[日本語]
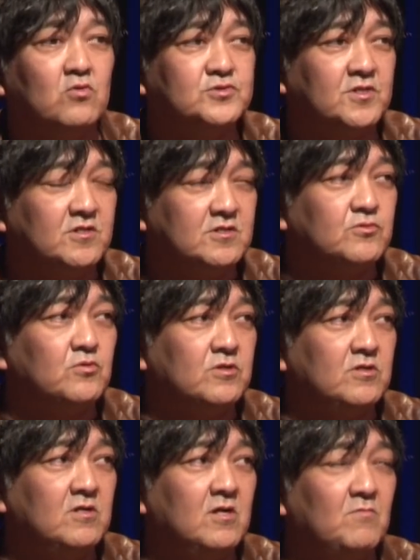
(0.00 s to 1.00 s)
大勢いた
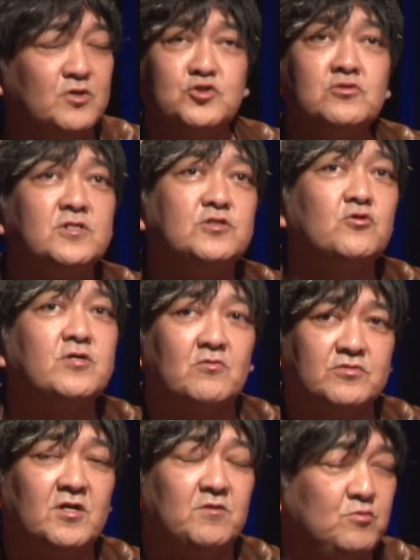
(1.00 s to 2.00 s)
時、まあ、週に1人
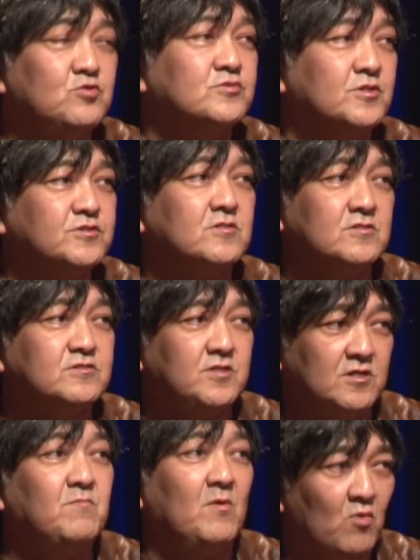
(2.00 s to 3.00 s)
か2人見るんですっ
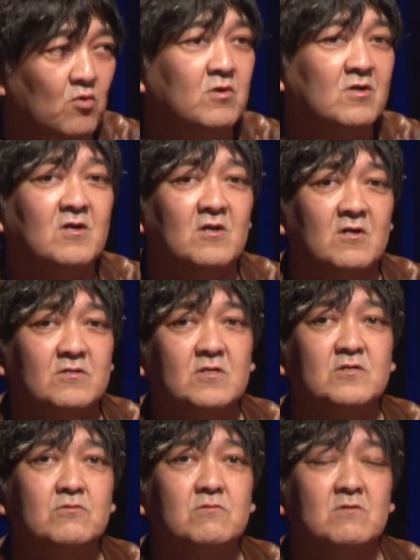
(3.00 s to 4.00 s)
て今も。
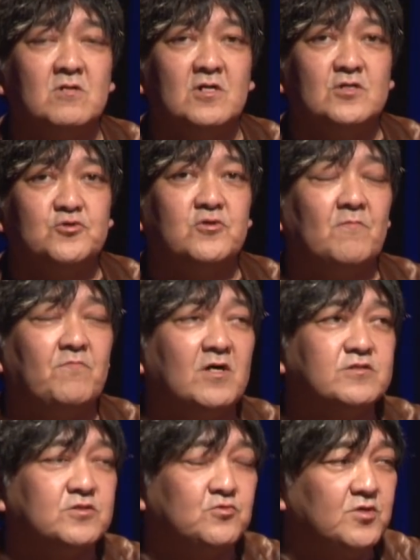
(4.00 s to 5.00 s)
だけどそれが
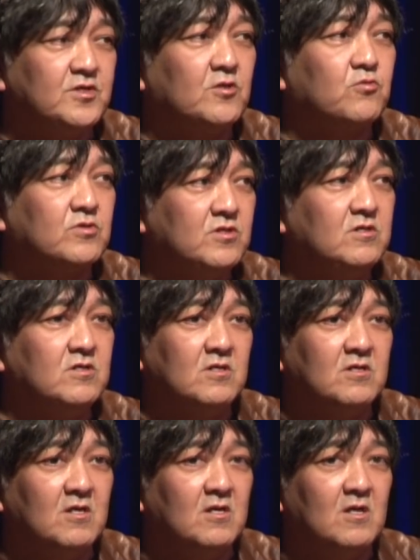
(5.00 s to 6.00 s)
バッて増えた時、
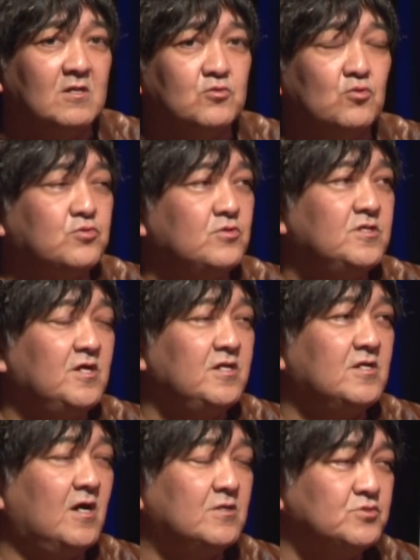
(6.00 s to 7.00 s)
東京に
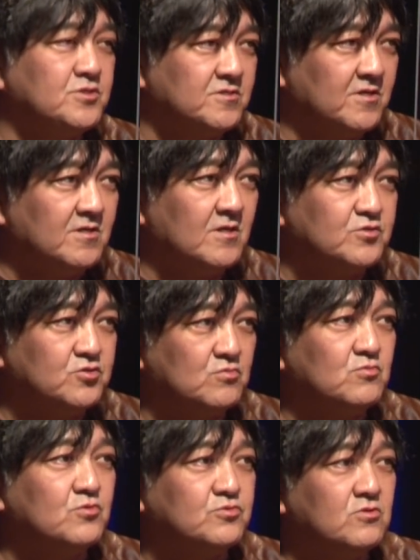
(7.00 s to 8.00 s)
何かあるんじゃないかって
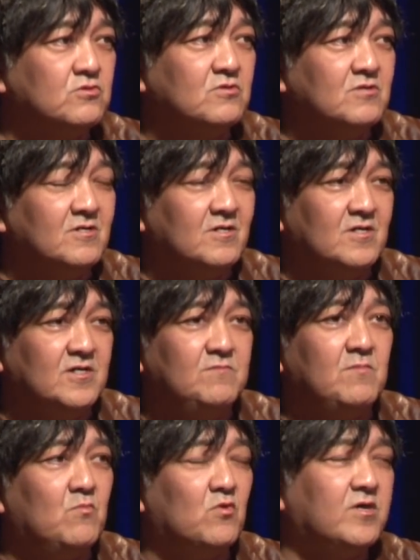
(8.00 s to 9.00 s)
思うと
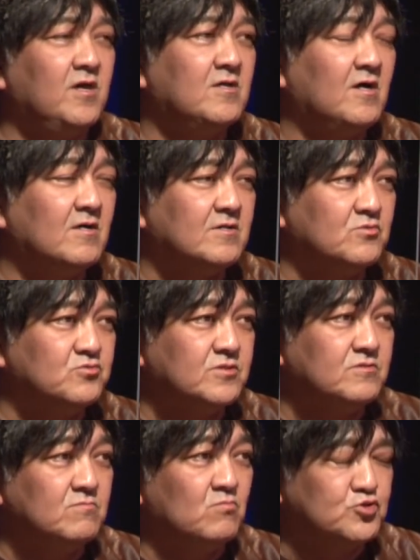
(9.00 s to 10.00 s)
今も玄関開けるの
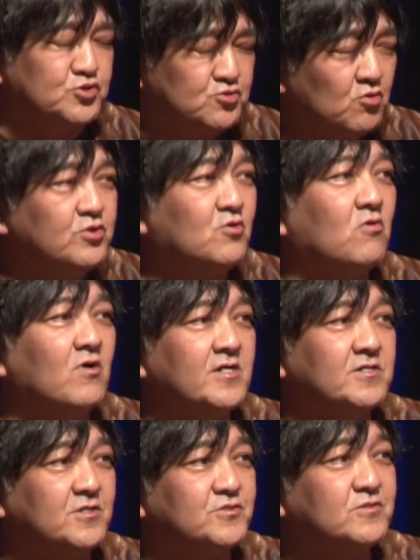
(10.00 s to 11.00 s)
もうすごい
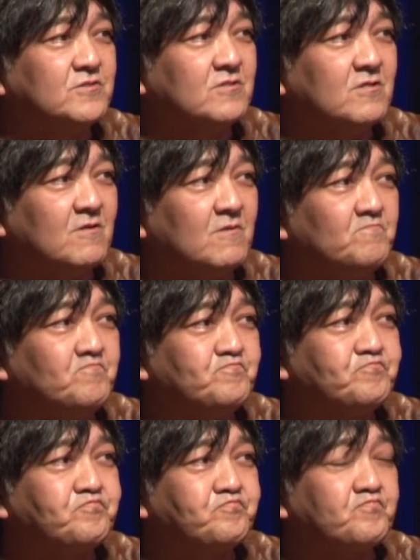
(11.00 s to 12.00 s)
怖いんで
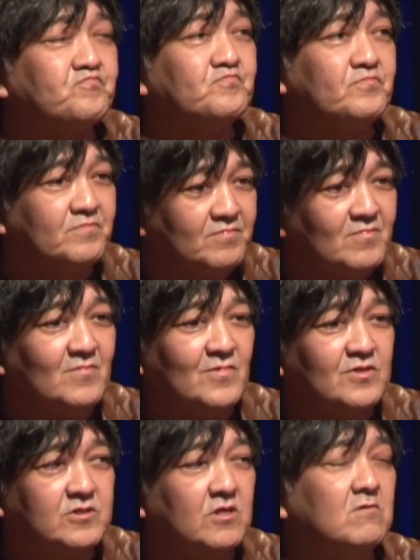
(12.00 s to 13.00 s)

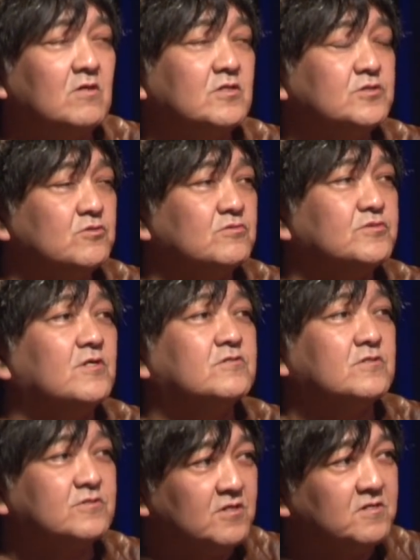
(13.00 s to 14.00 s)
すっていう話をされ
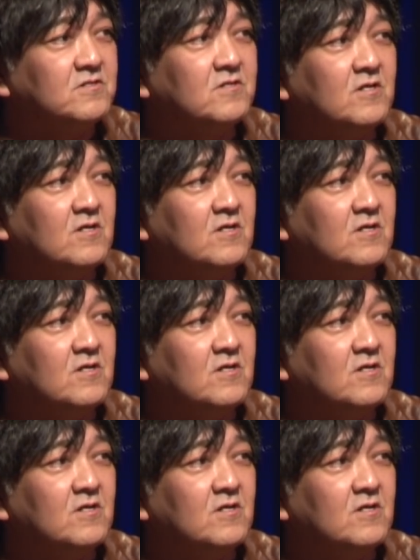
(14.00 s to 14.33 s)
てて、